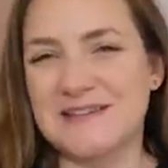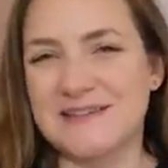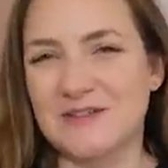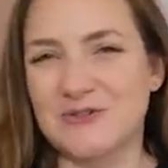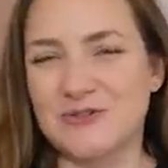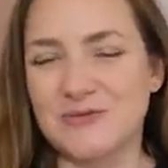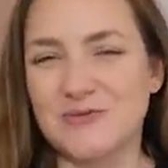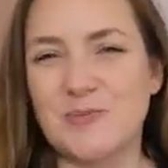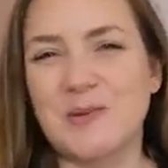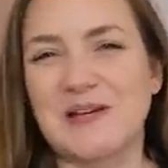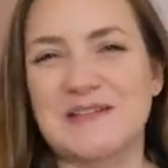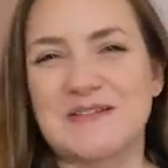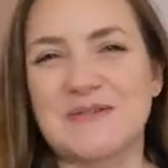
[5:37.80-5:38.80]
que je vous
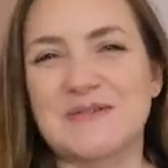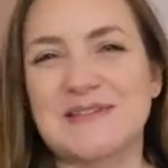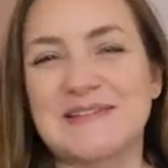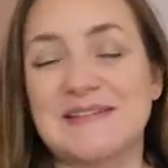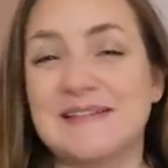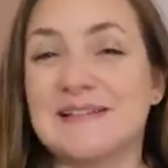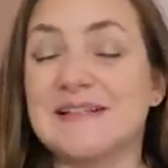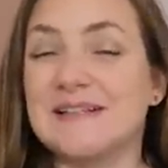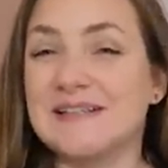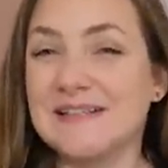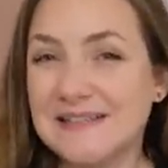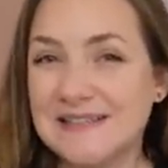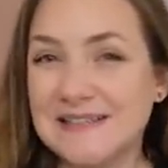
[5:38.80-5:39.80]
présente, c'est un
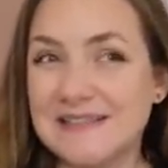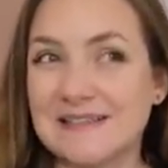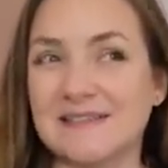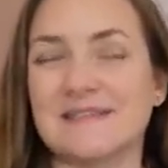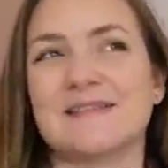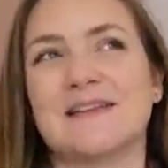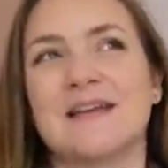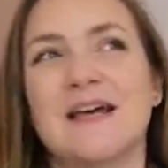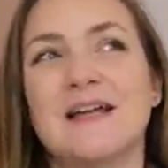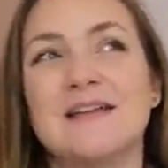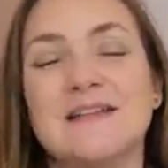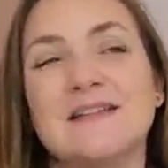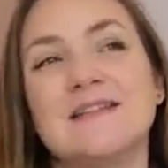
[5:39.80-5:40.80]
legging,
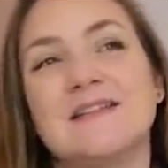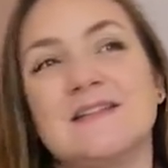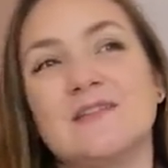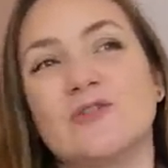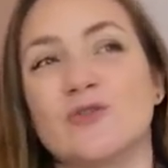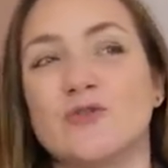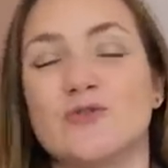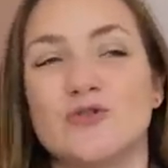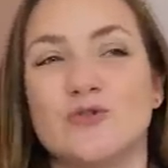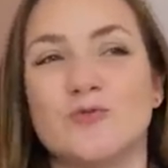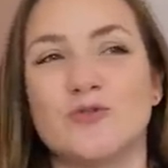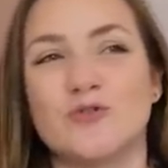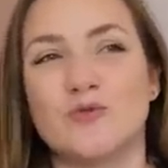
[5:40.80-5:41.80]
un legging que
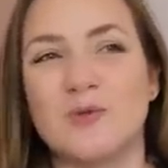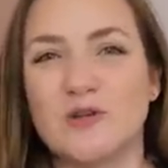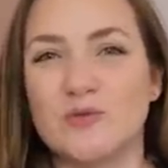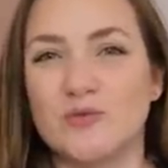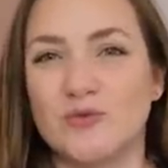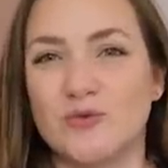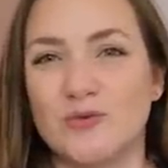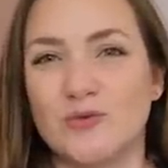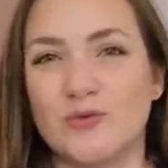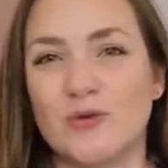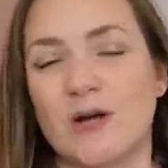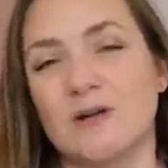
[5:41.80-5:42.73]
je me suis cousu.